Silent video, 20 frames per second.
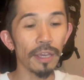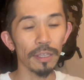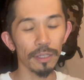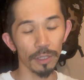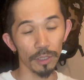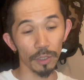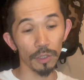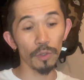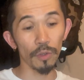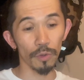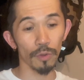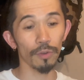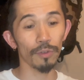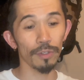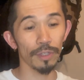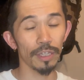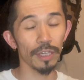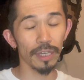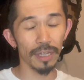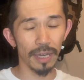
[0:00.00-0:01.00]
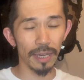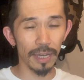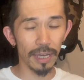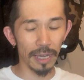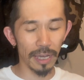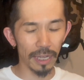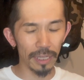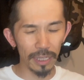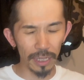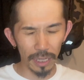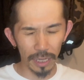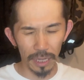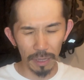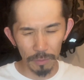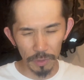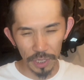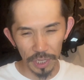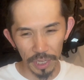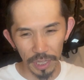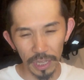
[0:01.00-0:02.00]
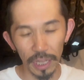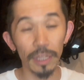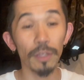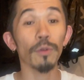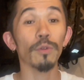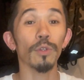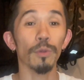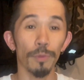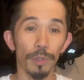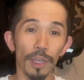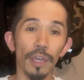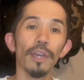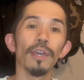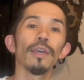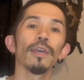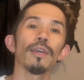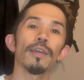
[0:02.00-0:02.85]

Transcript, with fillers: 次の曲に時間かかってたかもしれないってこともね、